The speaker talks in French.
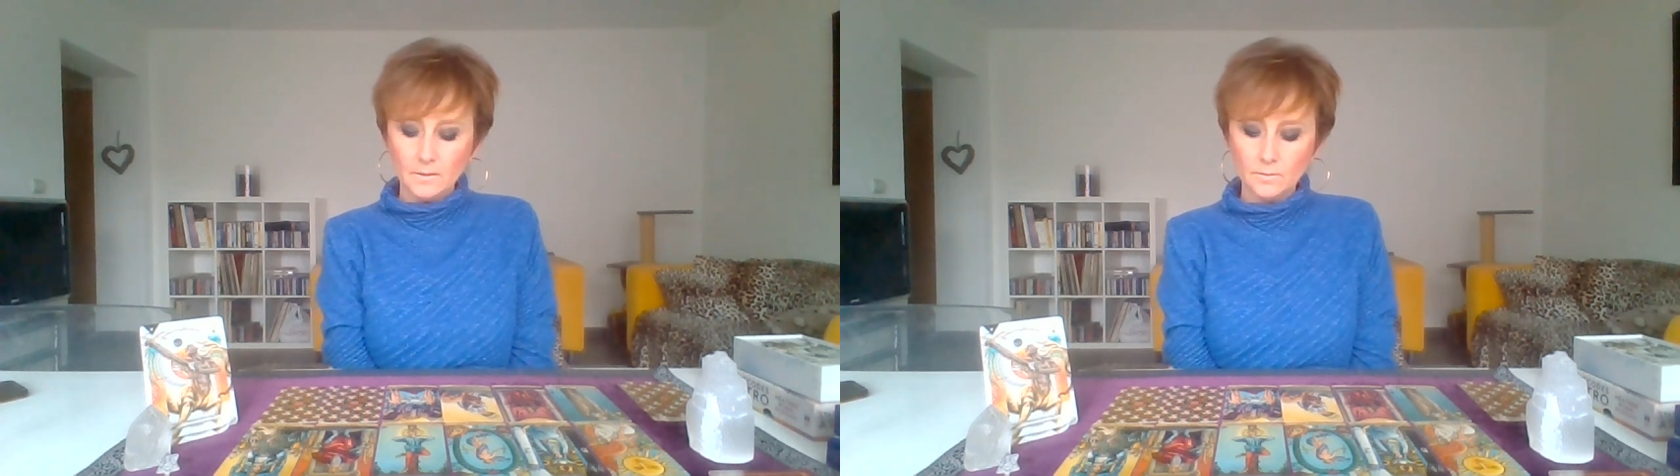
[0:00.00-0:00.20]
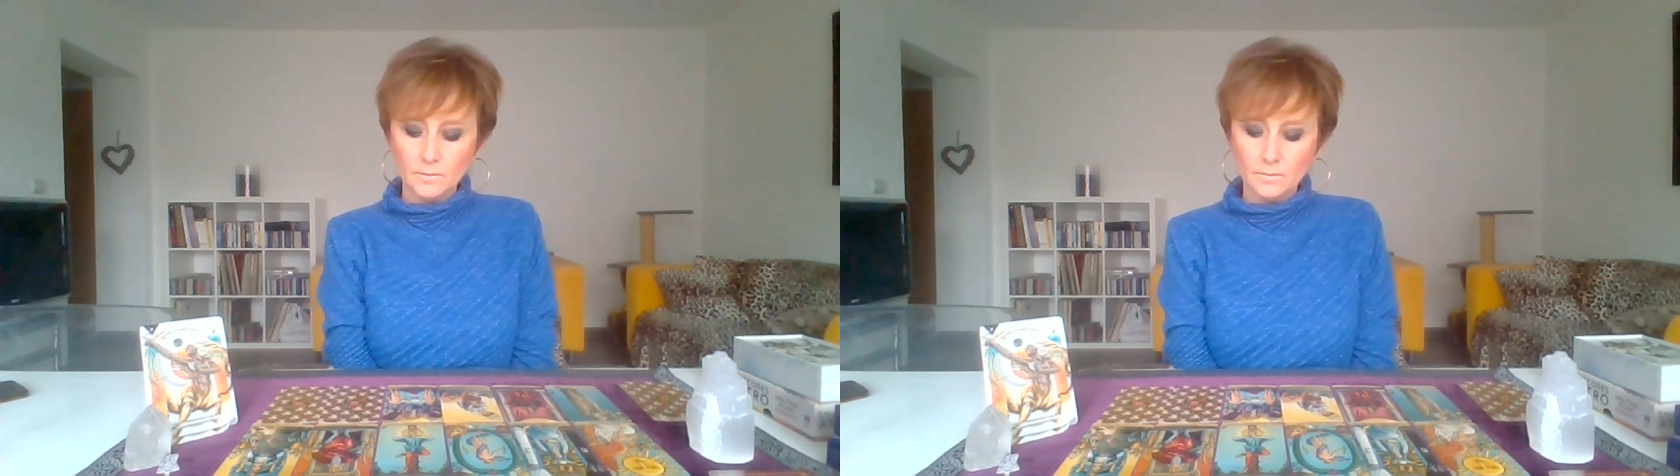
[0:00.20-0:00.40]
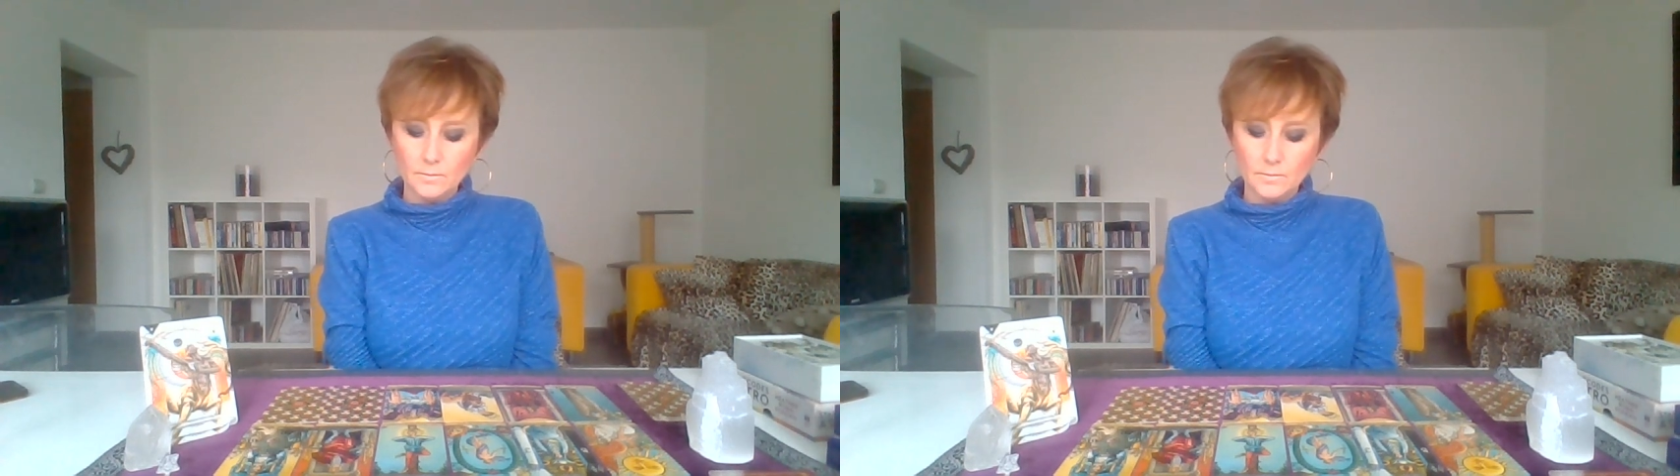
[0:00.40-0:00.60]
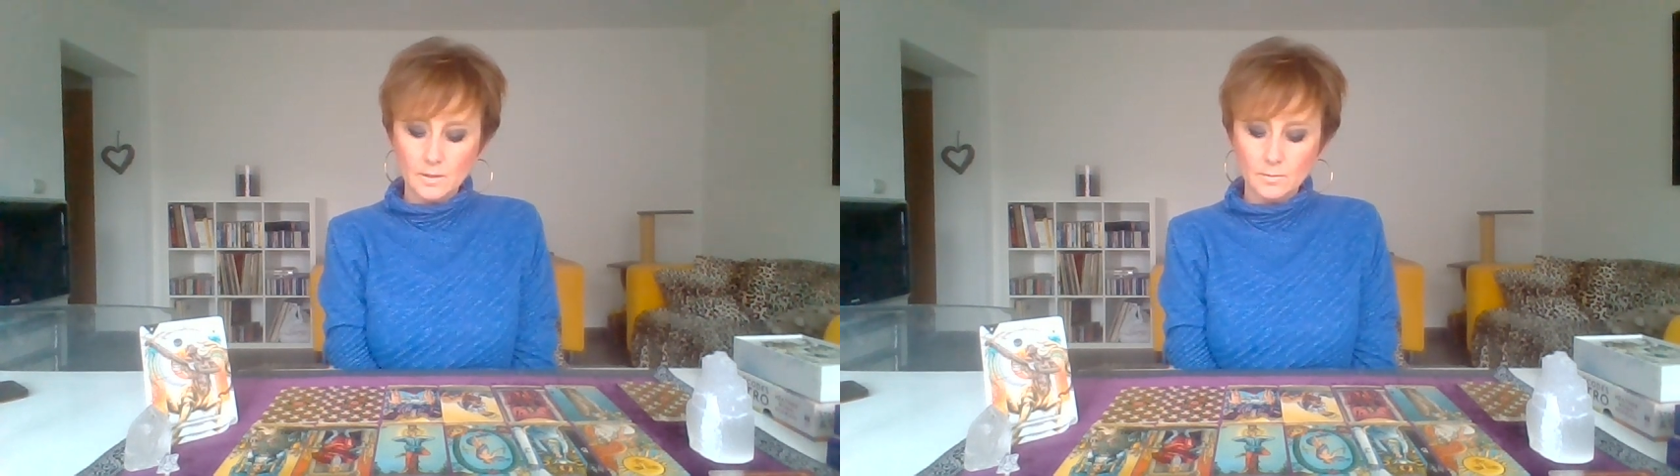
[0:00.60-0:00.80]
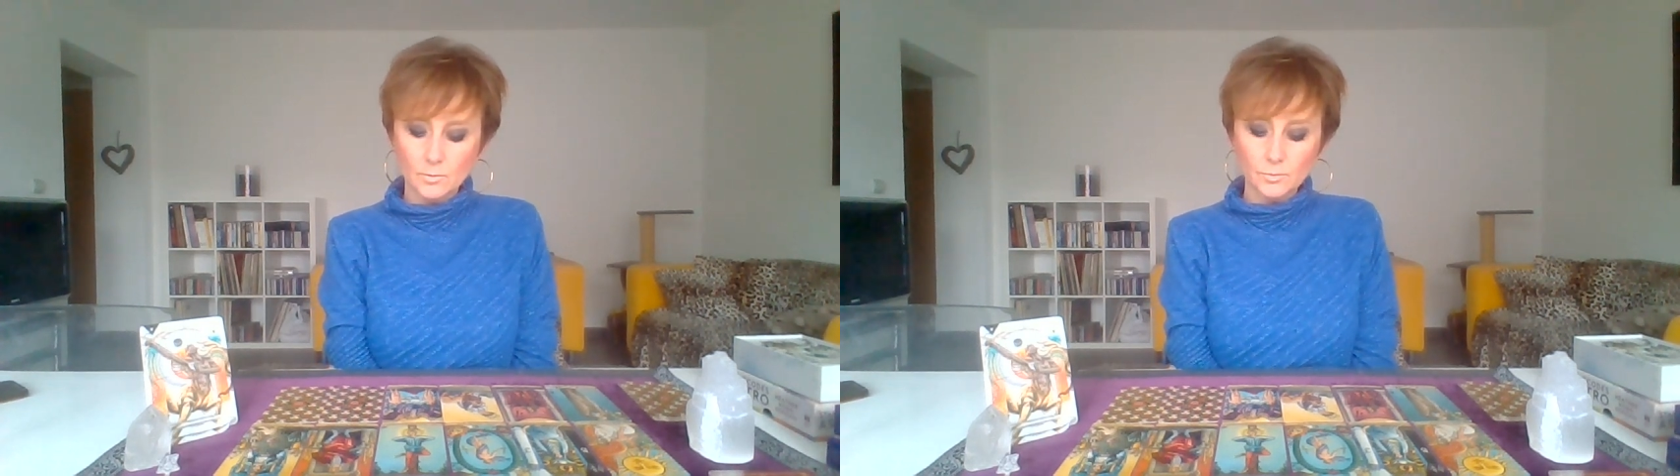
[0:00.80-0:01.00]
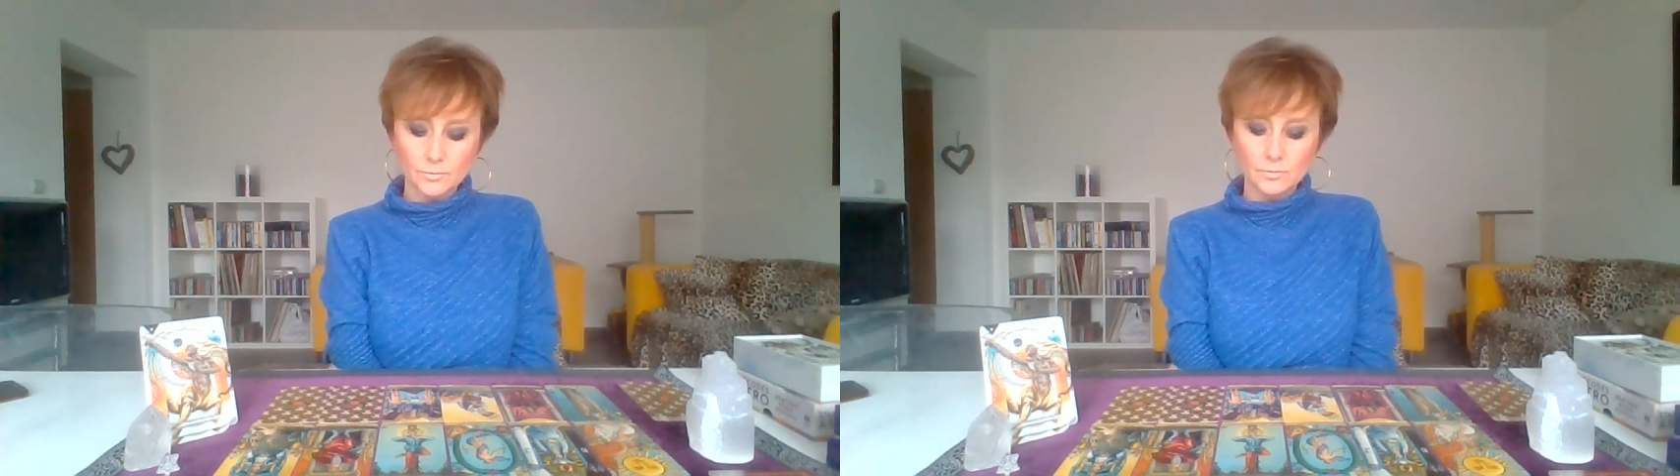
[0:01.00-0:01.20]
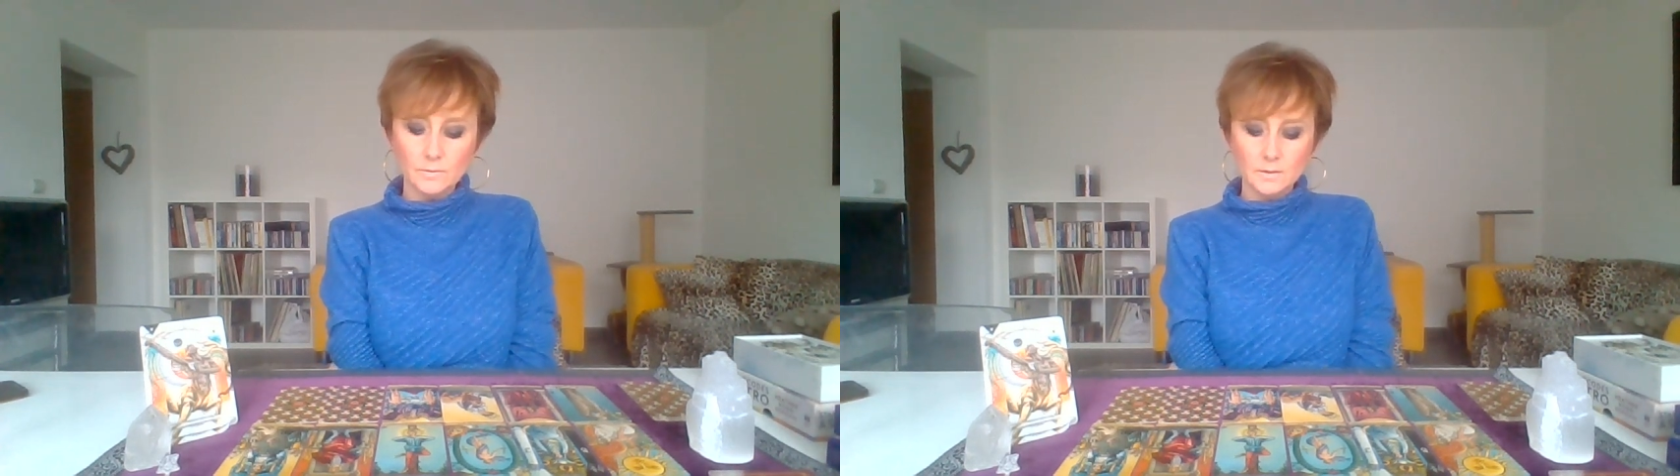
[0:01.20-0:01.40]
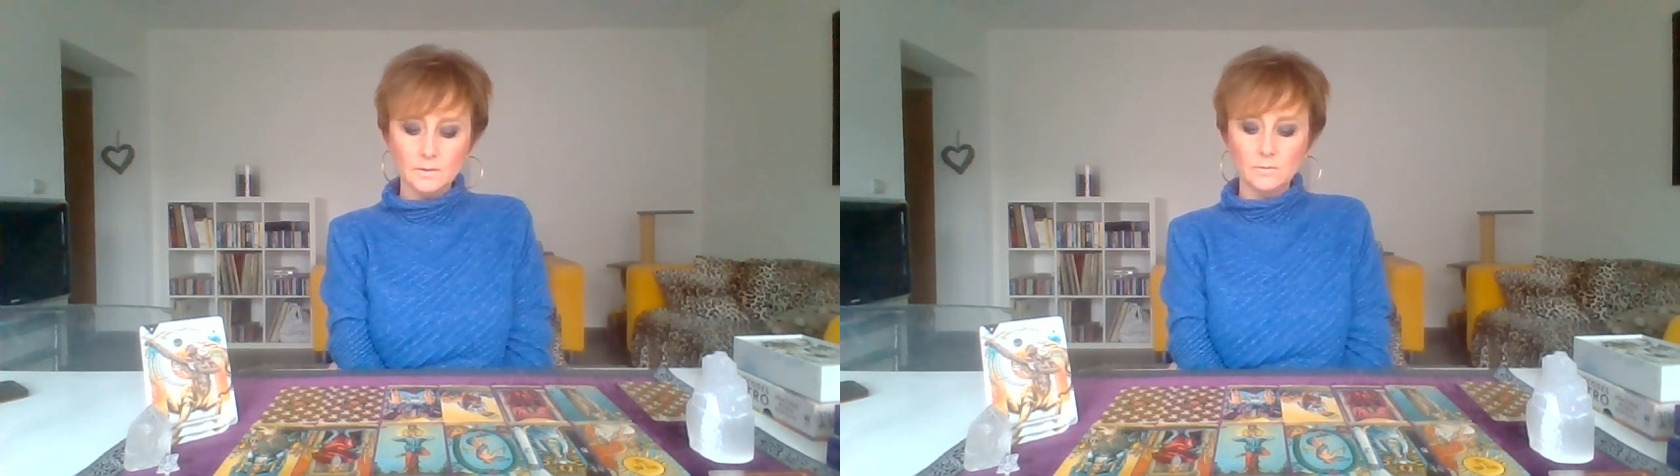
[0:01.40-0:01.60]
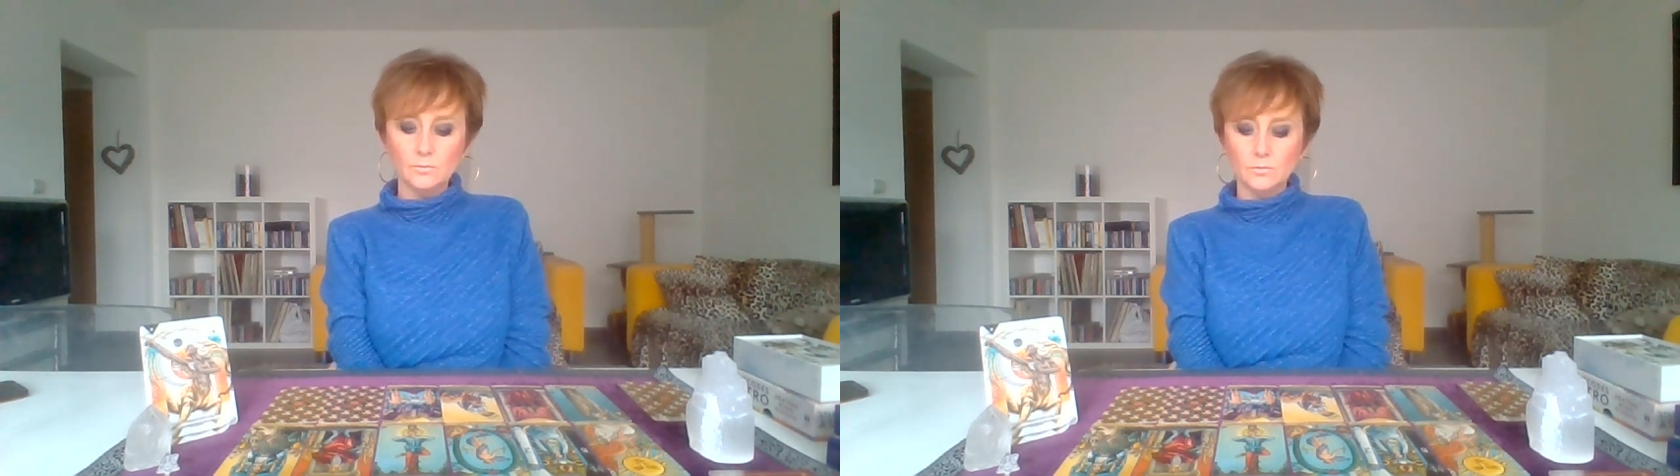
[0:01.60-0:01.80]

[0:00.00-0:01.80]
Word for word: euh, à un moment donné